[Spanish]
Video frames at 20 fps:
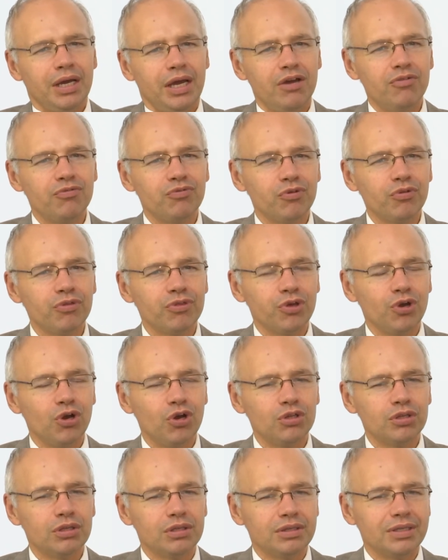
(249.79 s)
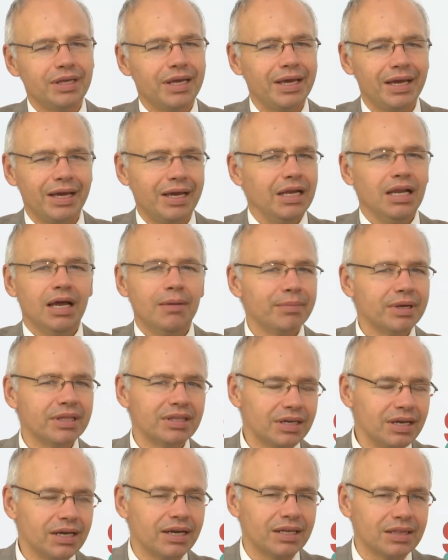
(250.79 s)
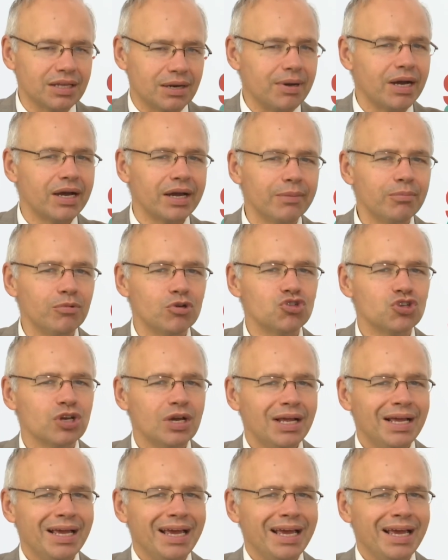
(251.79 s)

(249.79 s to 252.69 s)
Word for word: en función del ambiente en el que trabajemos,